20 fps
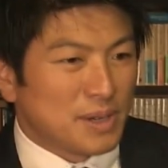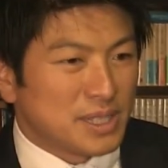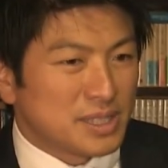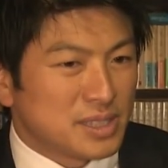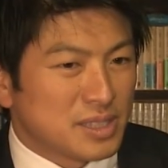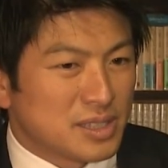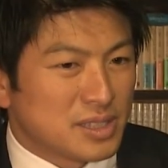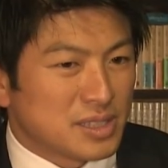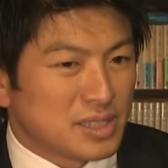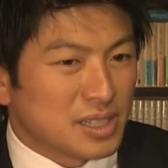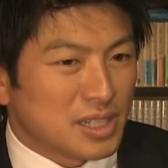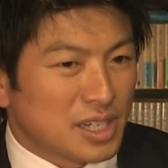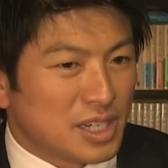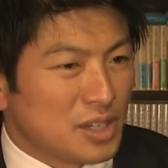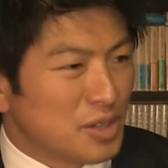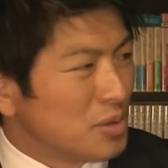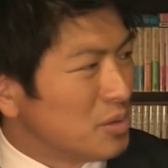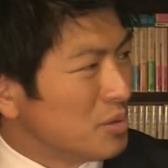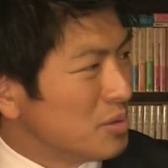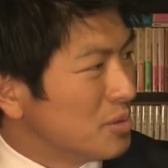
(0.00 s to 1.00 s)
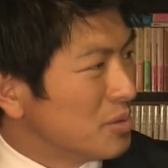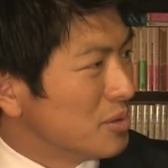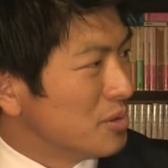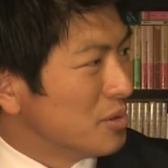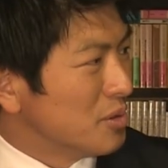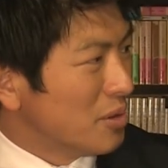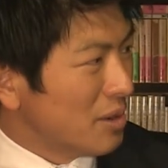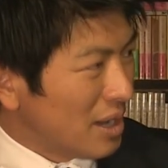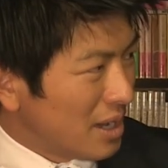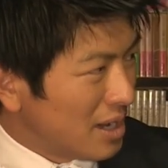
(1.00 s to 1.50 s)
葉末節な議
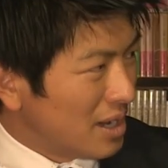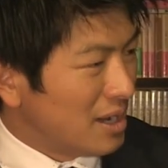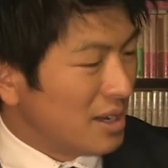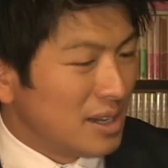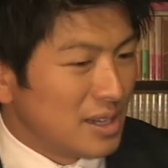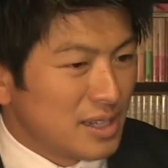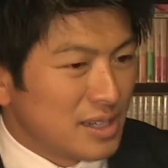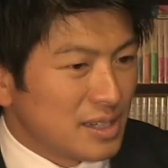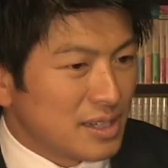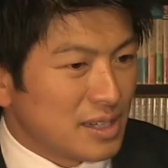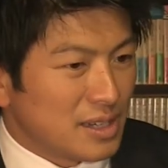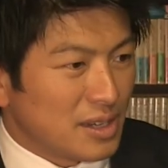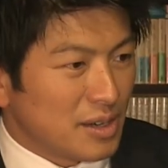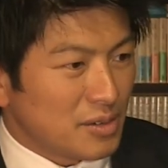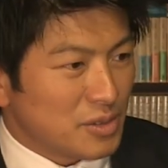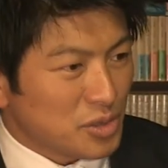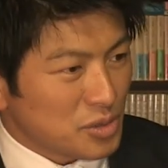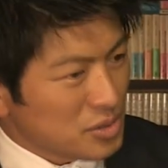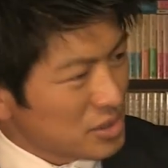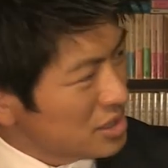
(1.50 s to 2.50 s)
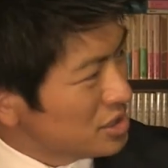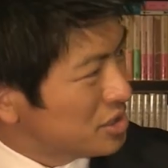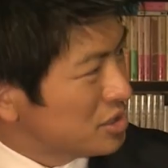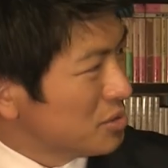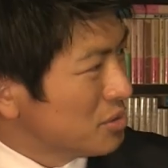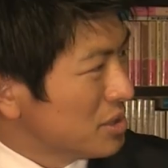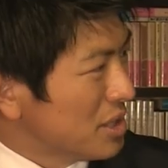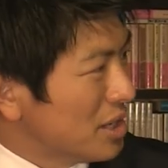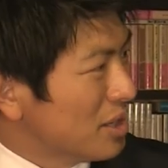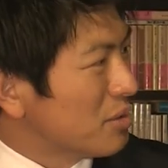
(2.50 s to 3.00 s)
論はそんな
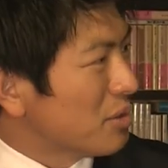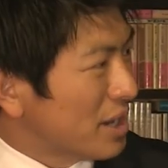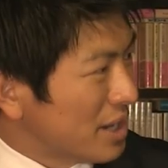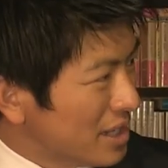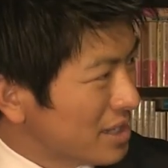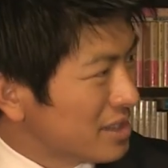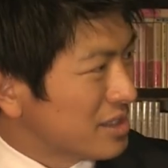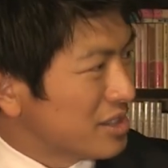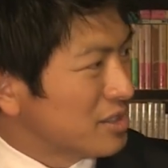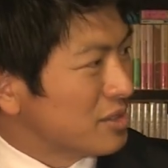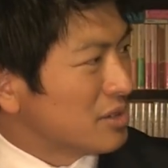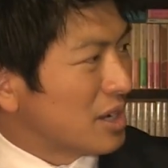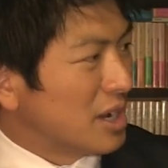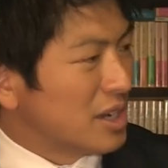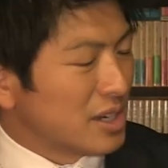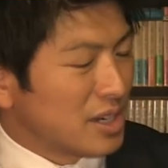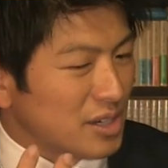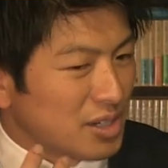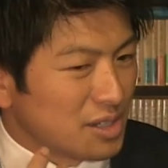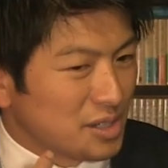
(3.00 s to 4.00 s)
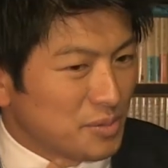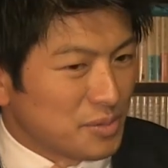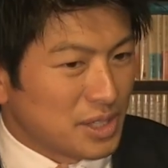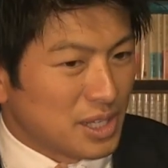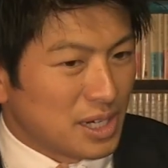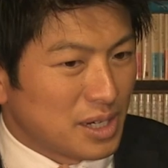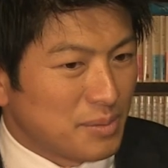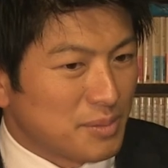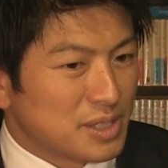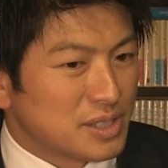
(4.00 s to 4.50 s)
必要ないのかなっていう感覚にも
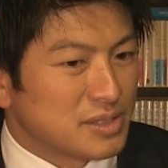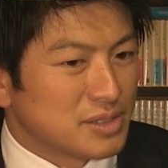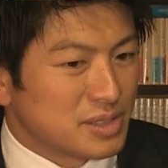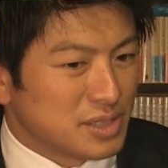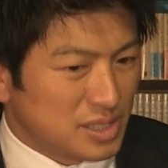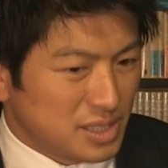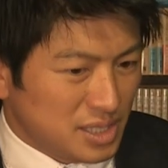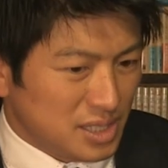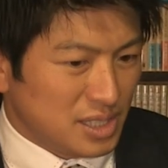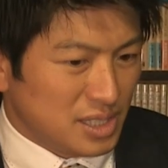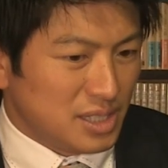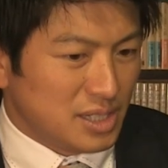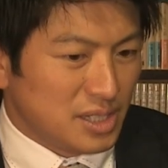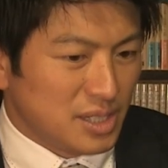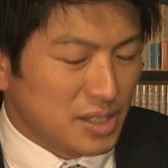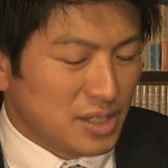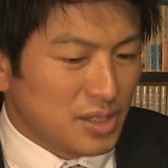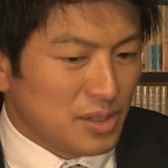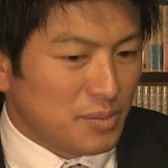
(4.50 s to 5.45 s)
なりますし、うん、